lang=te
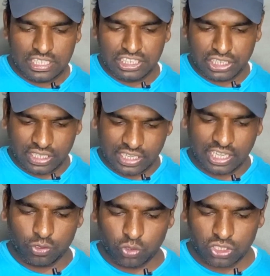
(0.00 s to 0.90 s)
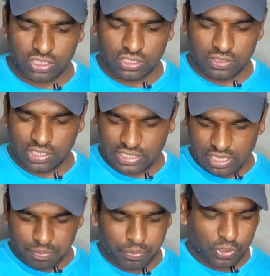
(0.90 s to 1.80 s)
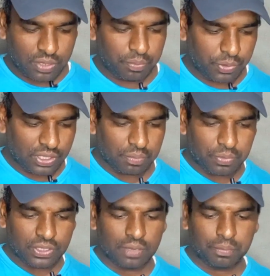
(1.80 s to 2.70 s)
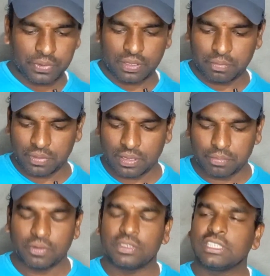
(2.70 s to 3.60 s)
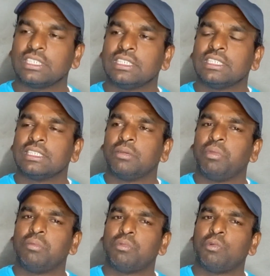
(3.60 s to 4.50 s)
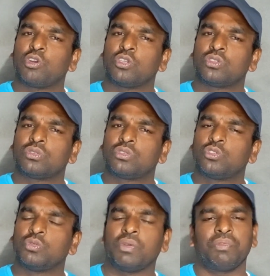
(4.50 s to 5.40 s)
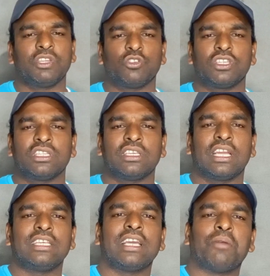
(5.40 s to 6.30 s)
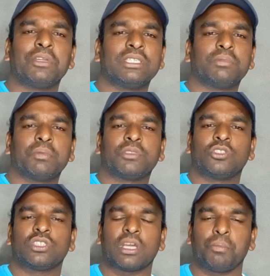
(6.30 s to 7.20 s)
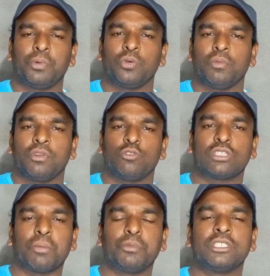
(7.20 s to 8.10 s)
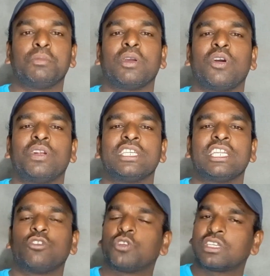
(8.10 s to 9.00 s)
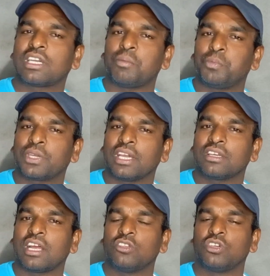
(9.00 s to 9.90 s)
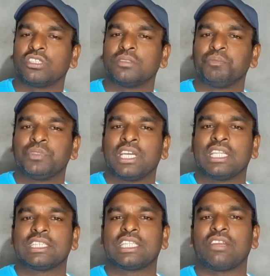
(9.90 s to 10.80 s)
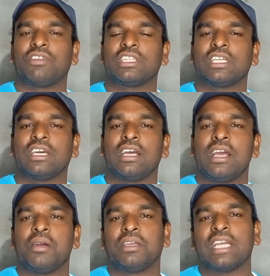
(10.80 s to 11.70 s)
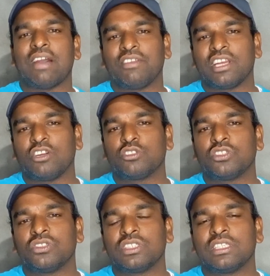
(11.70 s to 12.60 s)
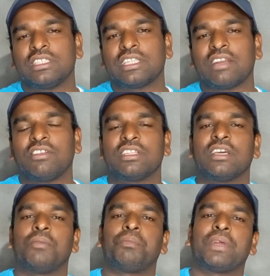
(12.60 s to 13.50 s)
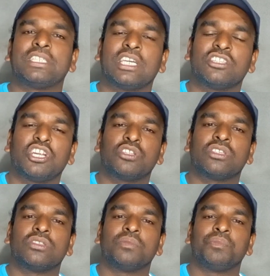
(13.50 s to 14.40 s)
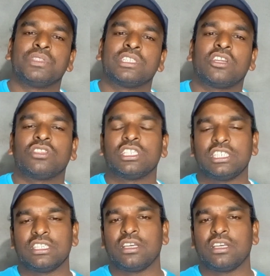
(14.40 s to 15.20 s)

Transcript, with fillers: ఇంత కేక్ ఉంటుంది కప్పు కప్పు కప్పు కప్పు కప్పు కప్పు కాబట్టి మినిమం ఒక టూ ఫిఫ్టీ ఉంటుంది అని అమర్ చెప్పి చెప్తాడు తప్పు నువ్వు తప్పు చెప్పినావు కాబట్టి నీకు కప్పు కేక్ రాదు అన్నాడు తర్వాత యావర్ని అడుగుతాడు తర్వాత ప్రశాంత్ని అడుగుతాడు తర్వాత